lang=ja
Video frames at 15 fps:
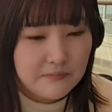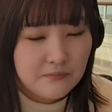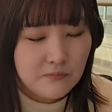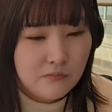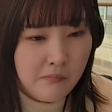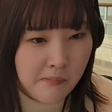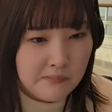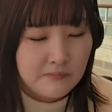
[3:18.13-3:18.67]
う
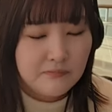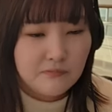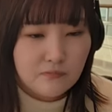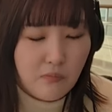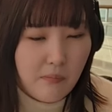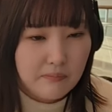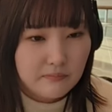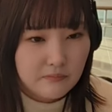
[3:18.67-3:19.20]
ん、
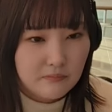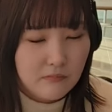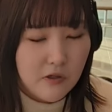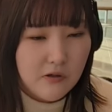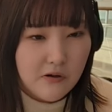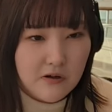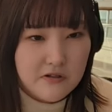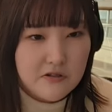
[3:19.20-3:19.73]
まだ
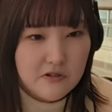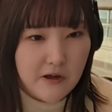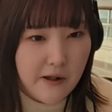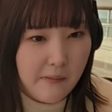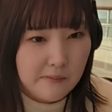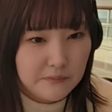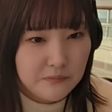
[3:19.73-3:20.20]
感じない。